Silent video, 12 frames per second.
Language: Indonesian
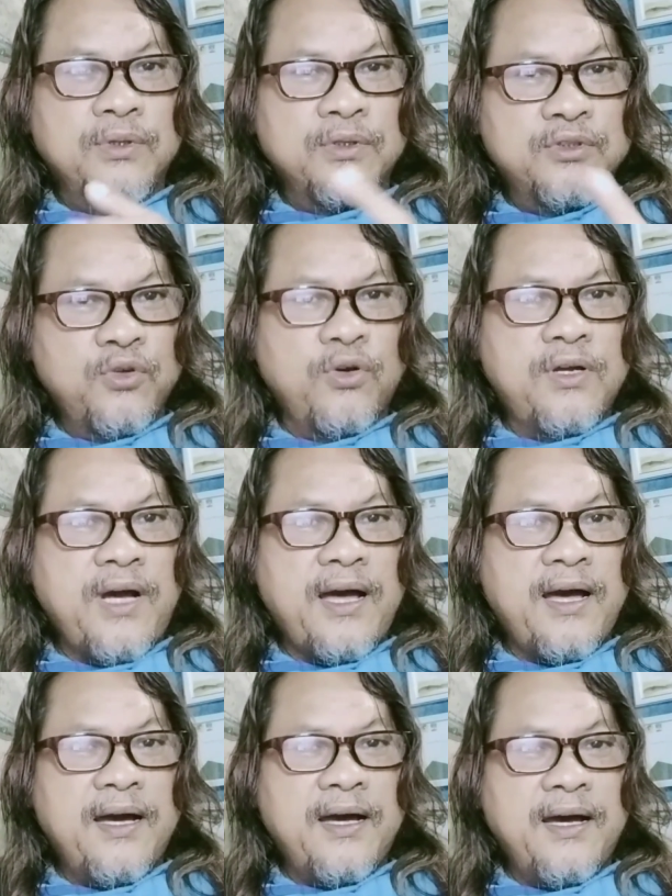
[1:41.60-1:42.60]
surga
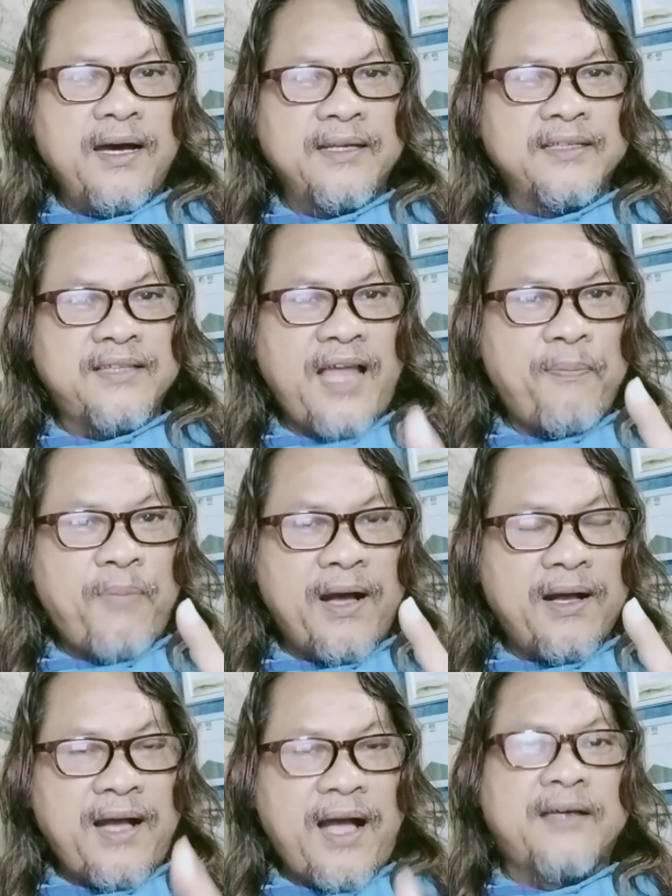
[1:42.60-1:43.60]
di
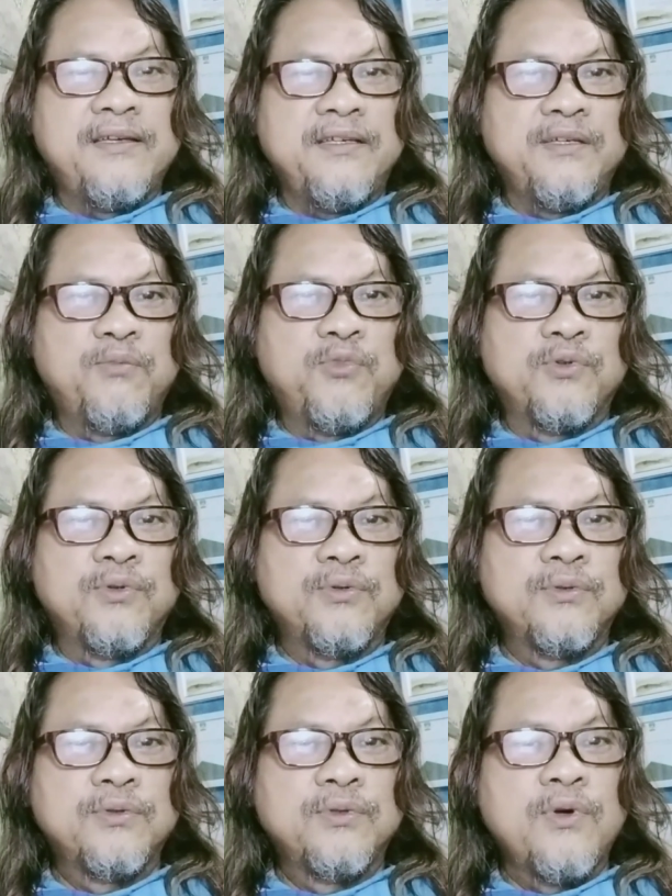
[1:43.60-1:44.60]
telapak kaki ibu
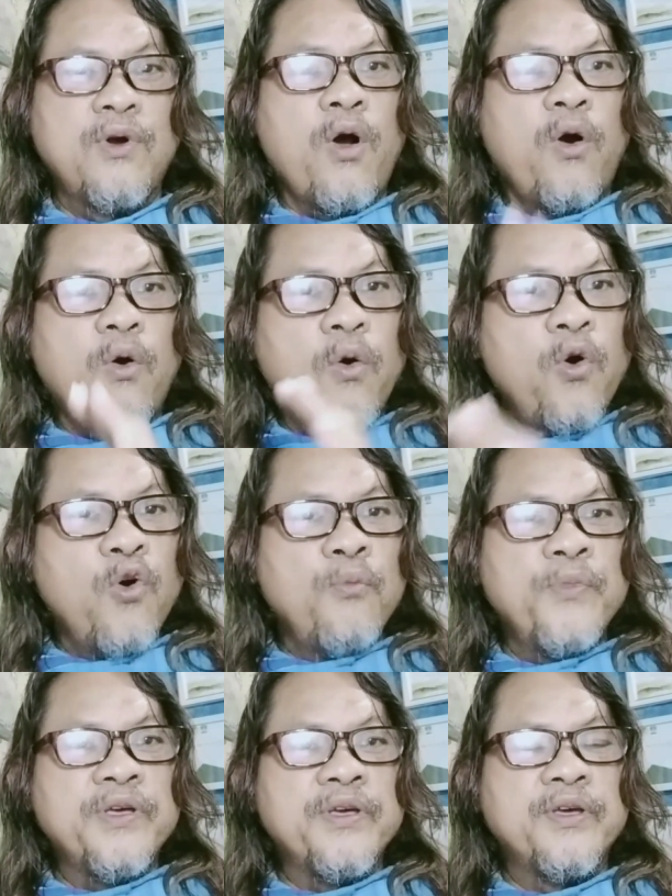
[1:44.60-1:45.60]

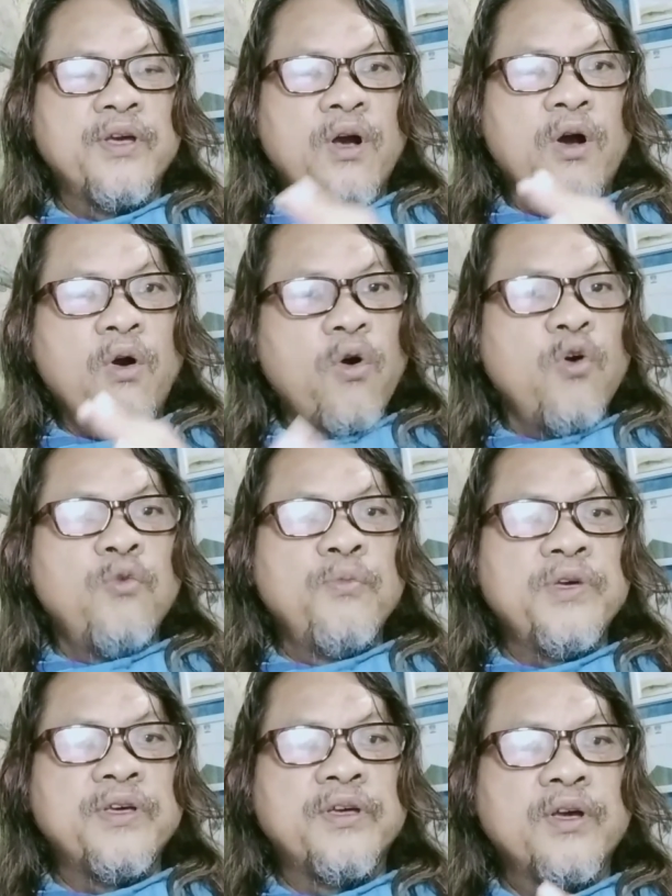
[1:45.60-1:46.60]
umi
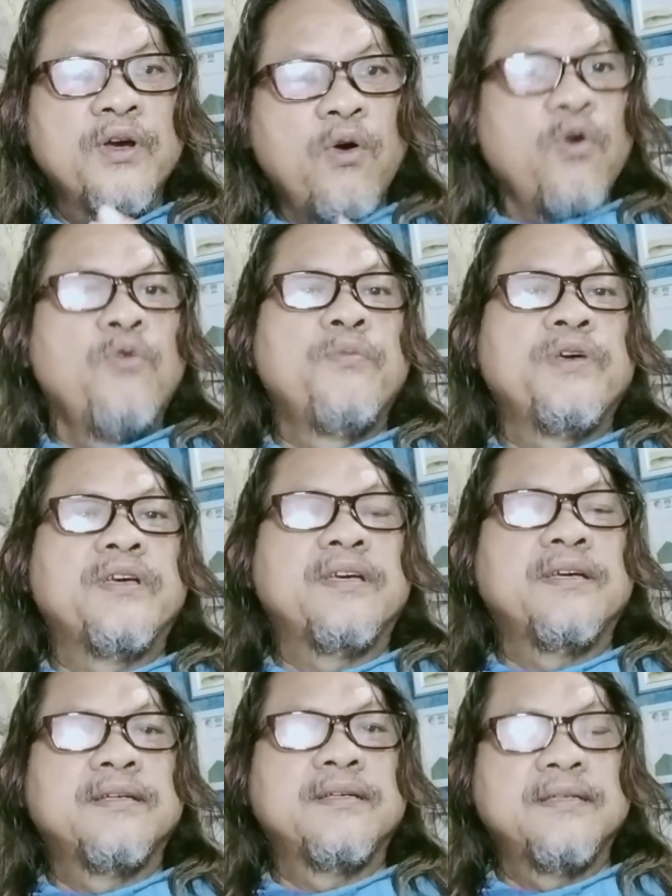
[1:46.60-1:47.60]
umi umi
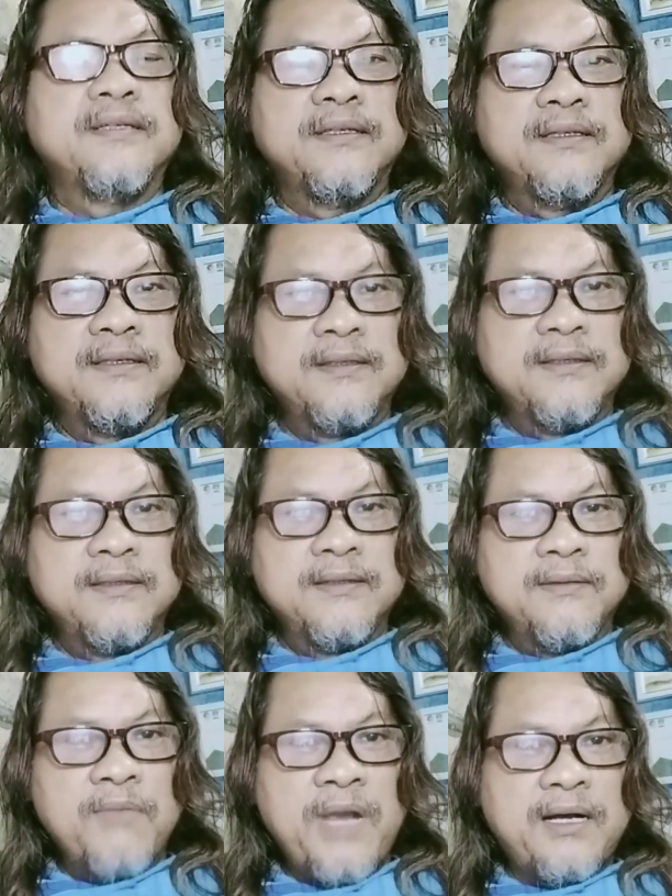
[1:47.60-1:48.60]

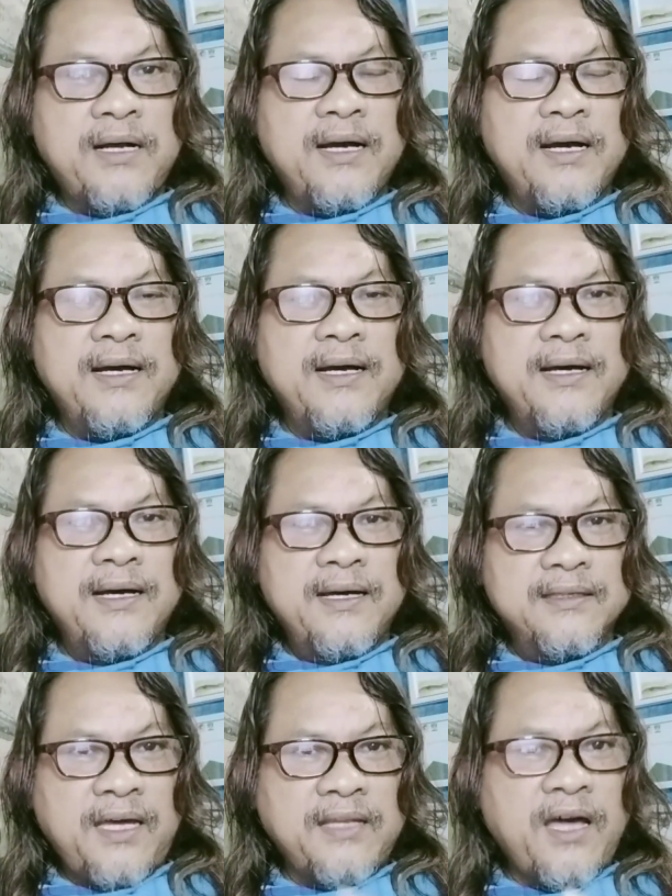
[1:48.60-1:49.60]
maka
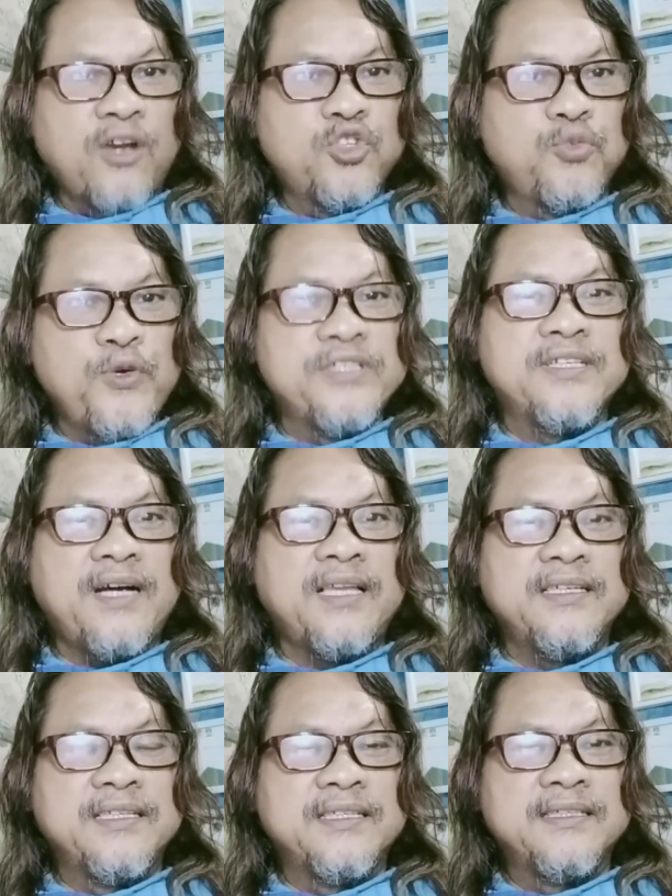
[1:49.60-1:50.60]
tadarus puisi
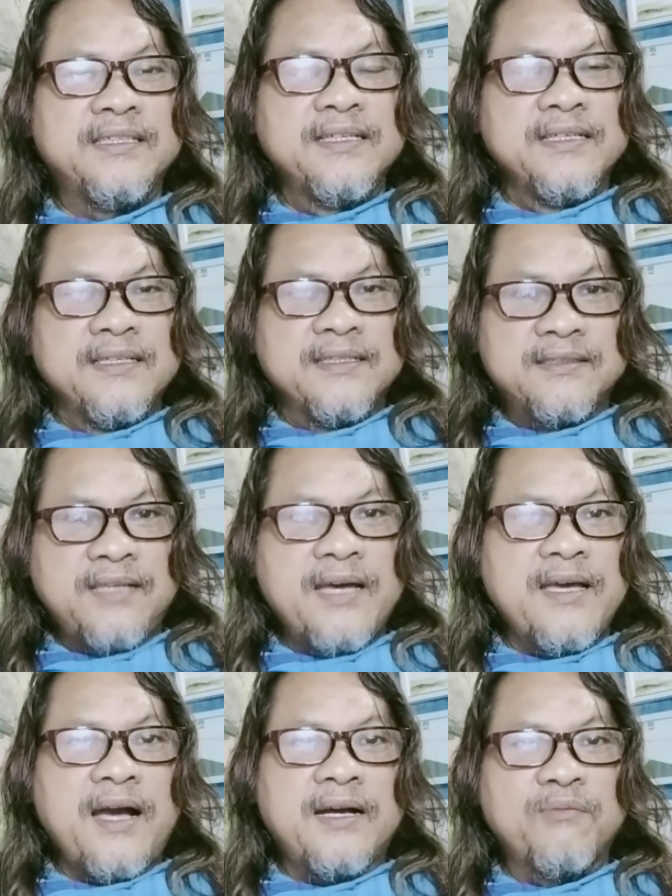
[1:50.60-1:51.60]
kali ini
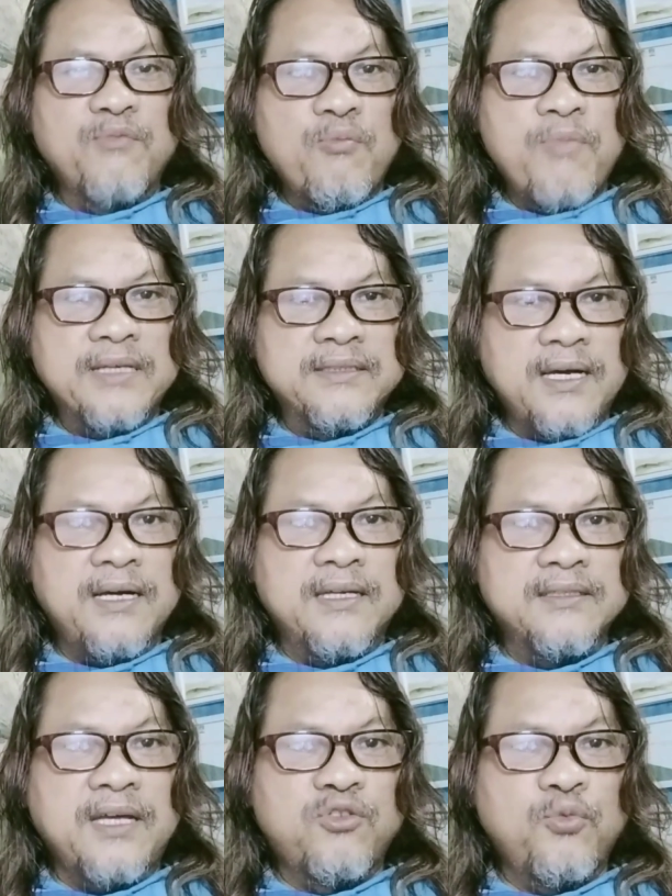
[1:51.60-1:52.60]
saya akan membacakan
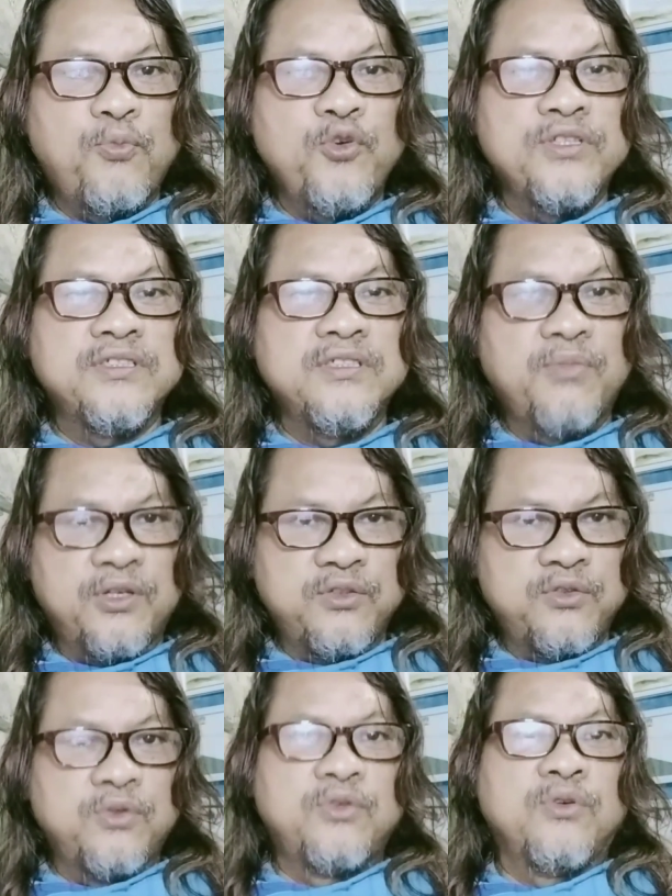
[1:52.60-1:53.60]
satu puisi
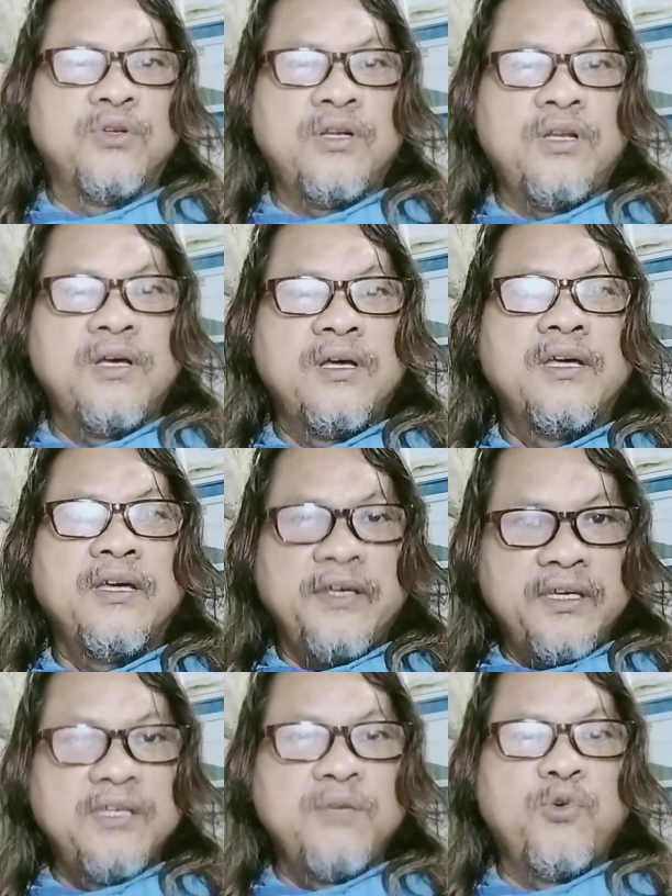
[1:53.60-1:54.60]
berjudul
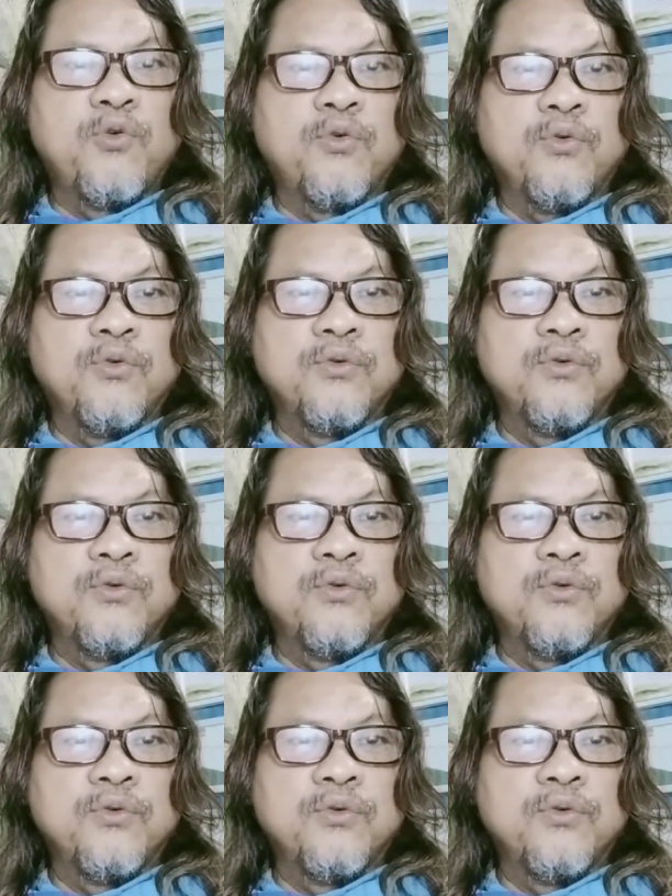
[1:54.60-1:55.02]
ibuku